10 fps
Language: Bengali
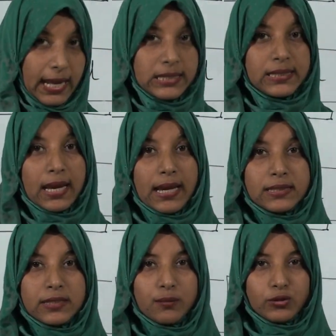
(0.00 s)
এইটাই
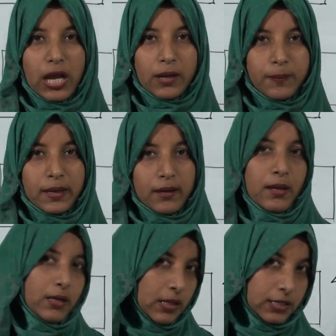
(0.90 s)
এসডাব্লিউ থাকবে
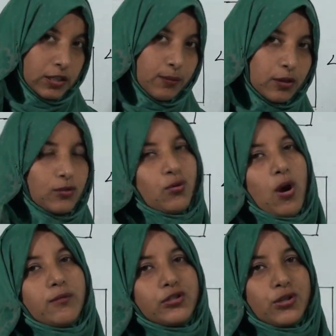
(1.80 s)
এসডাব্লিউ কিন্তু
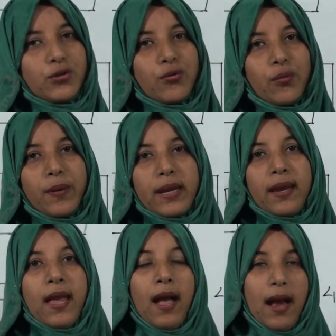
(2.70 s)
অবশ্যই করবে
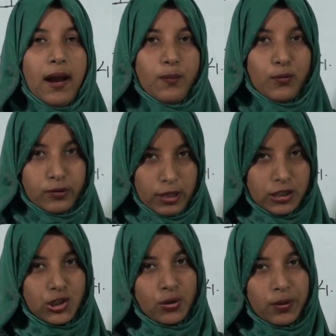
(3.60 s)
আর প্রত্যেক
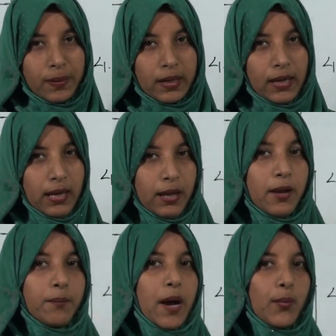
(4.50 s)
শনিবারে
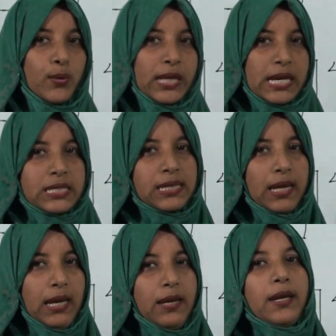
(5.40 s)
মামুনি
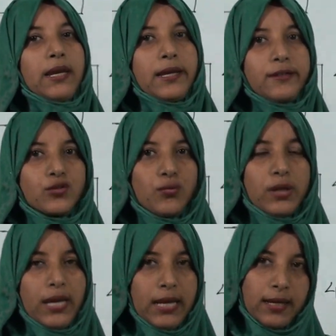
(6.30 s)
এসে
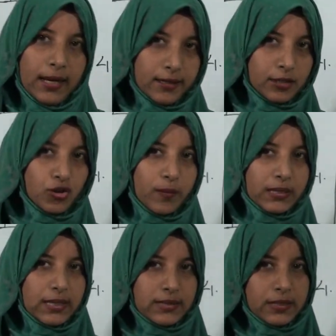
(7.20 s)
স্কুলে এটা জমা
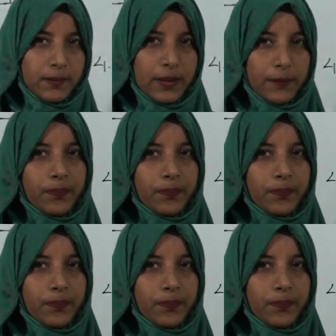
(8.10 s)
দিয়ে যাবে